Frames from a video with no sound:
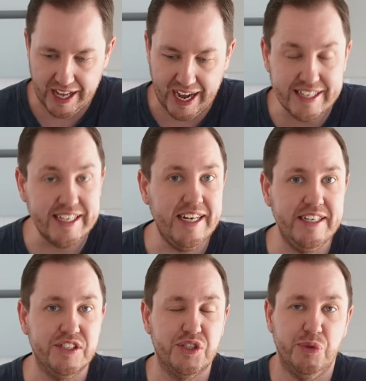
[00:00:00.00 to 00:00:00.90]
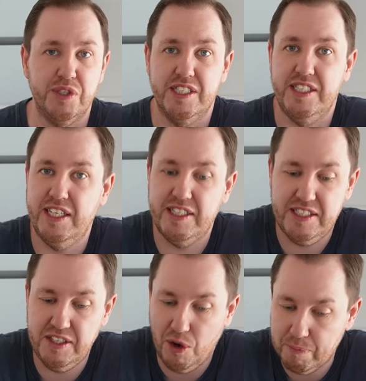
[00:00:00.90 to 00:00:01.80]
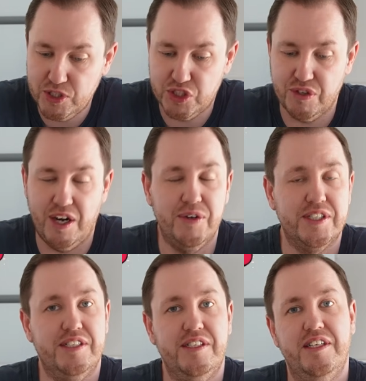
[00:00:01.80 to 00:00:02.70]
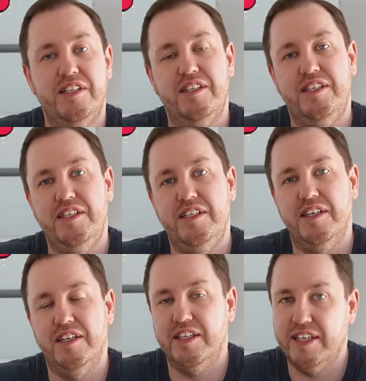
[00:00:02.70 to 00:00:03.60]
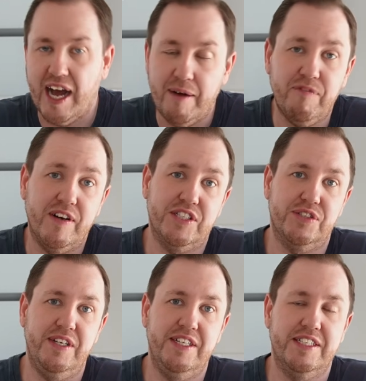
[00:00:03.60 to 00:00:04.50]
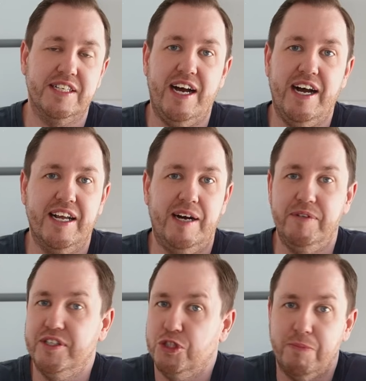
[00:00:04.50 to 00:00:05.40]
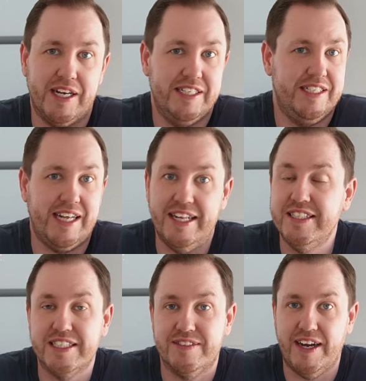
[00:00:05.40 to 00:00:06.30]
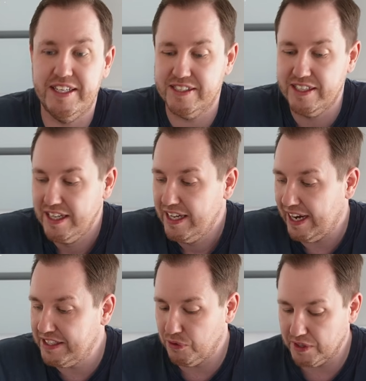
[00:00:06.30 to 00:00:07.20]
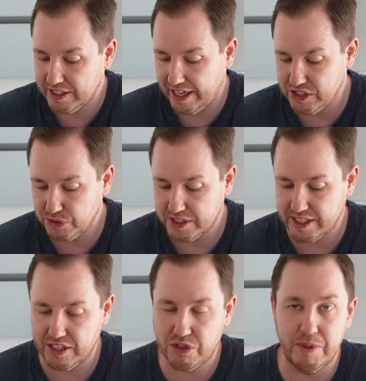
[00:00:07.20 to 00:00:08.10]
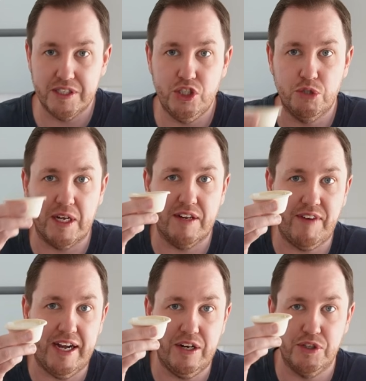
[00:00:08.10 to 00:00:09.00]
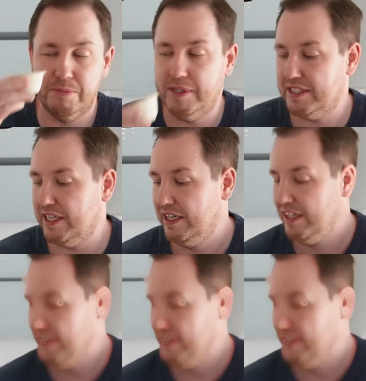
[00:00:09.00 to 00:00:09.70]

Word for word: angelehnte Soßen, die optisch so aussehen, die äh, den Namen fast so ähnlich tragen, aber die geschmacklich nicht ansatzweise an die Originalsoßen rankommen. Also die schmecken weitaus besser.